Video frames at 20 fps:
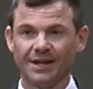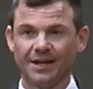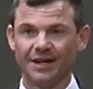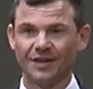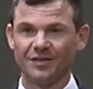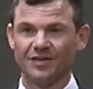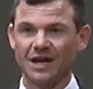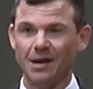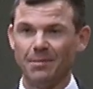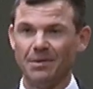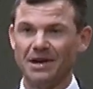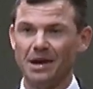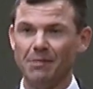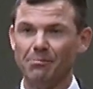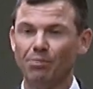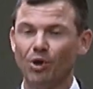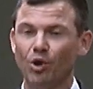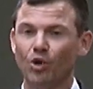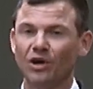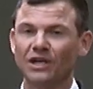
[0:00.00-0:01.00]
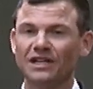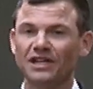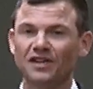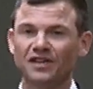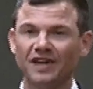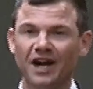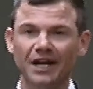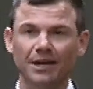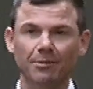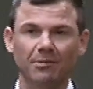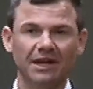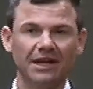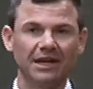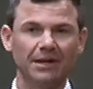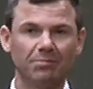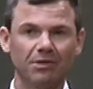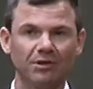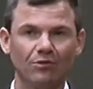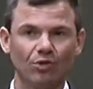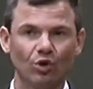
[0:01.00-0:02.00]
Es gab einen Punkt in seinem
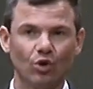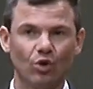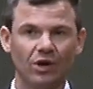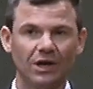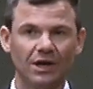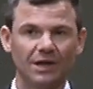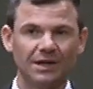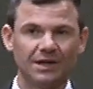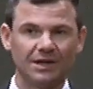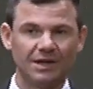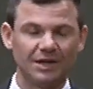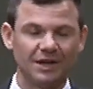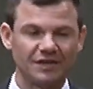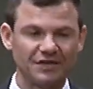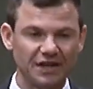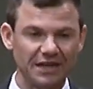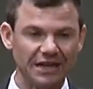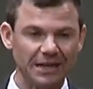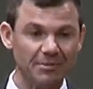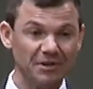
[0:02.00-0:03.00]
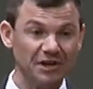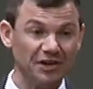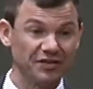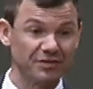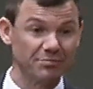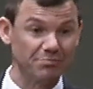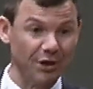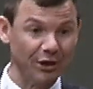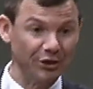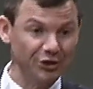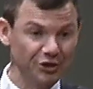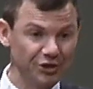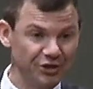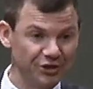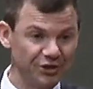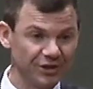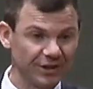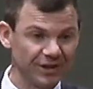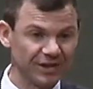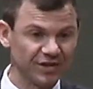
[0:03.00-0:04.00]
Leben, wo sein Leben als
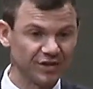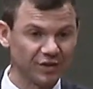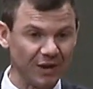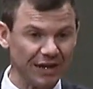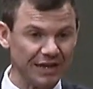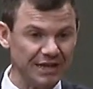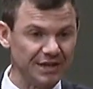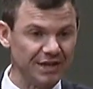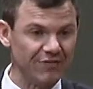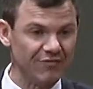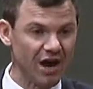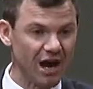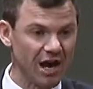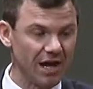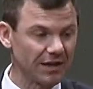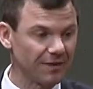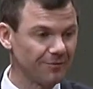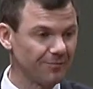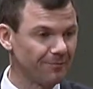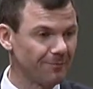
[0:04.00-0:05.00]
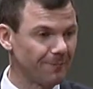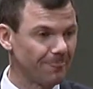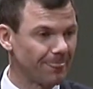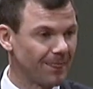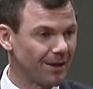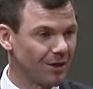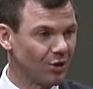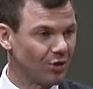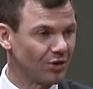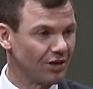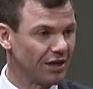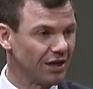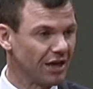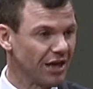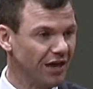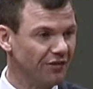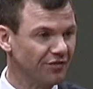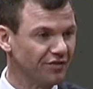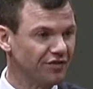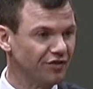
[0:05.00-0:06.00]
Mönch zu Ende war und ein
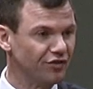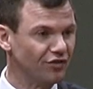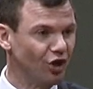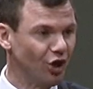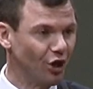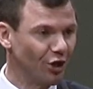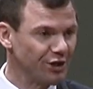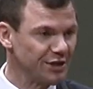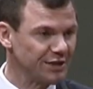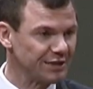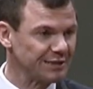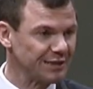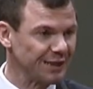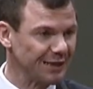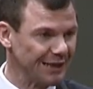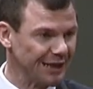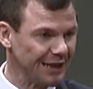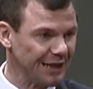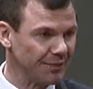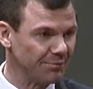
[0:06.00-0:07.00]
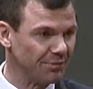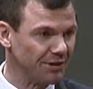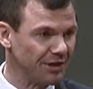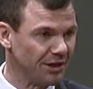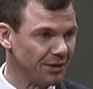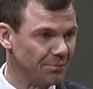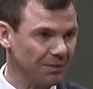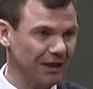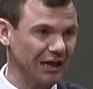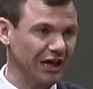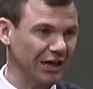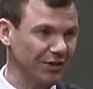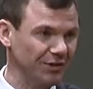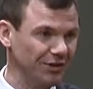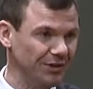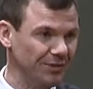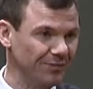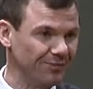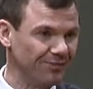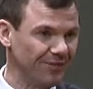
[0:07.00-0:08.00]
ganz neues Leben
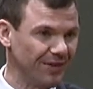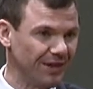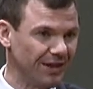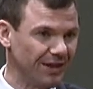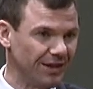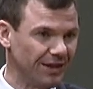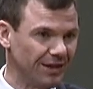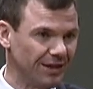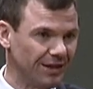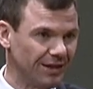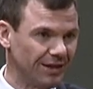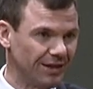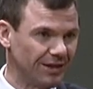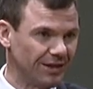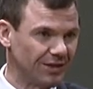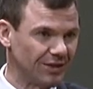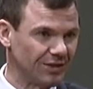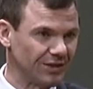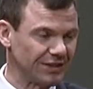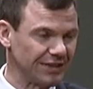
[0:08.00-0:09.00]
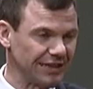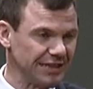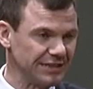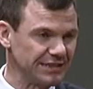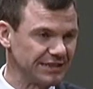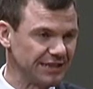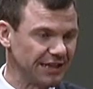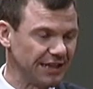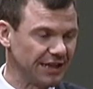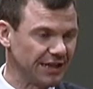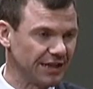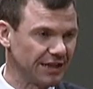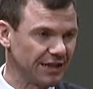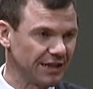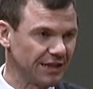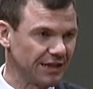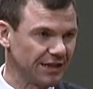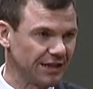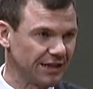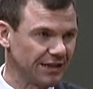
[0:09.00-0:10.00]
begann. Und den
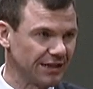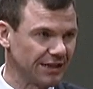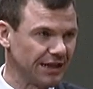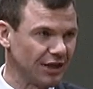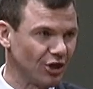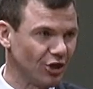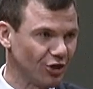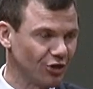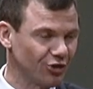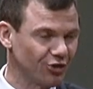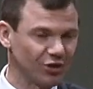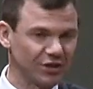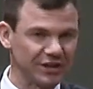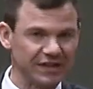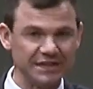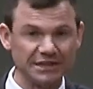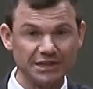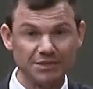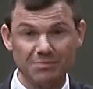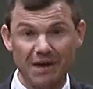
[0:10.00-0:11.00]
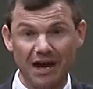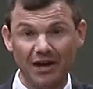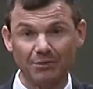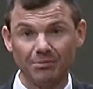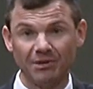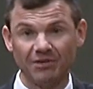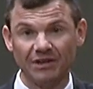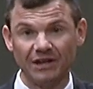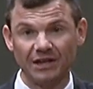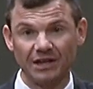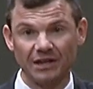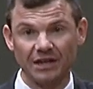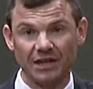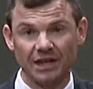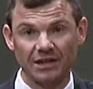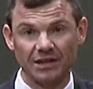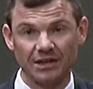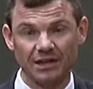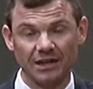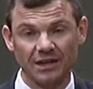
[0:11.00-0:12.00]
Segen, den Gott durch diesen Mann bewirkt
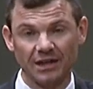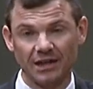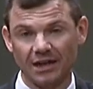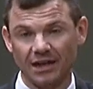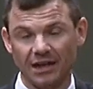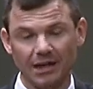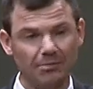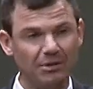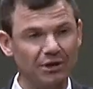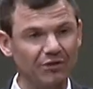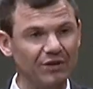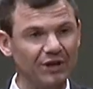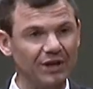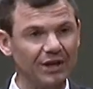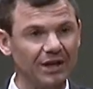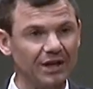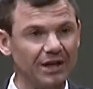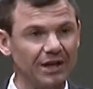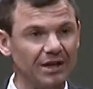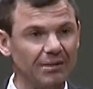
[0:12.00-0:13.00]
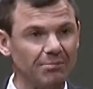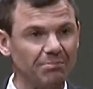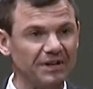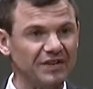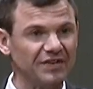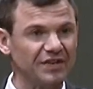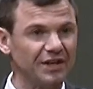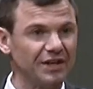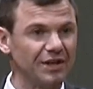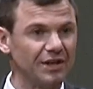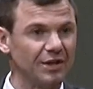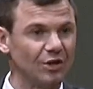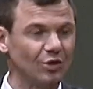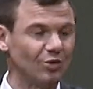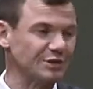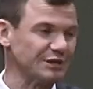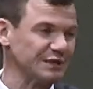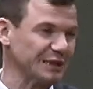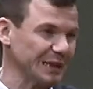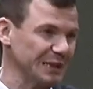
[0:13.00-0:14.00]
hat, erleben wir bis in
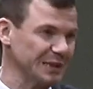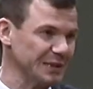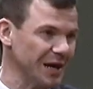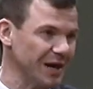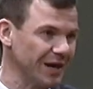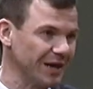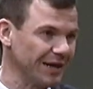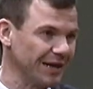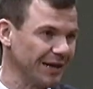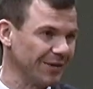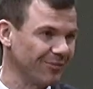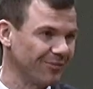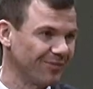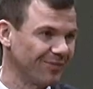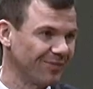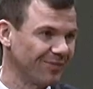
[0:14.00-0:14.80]
unsere Tage.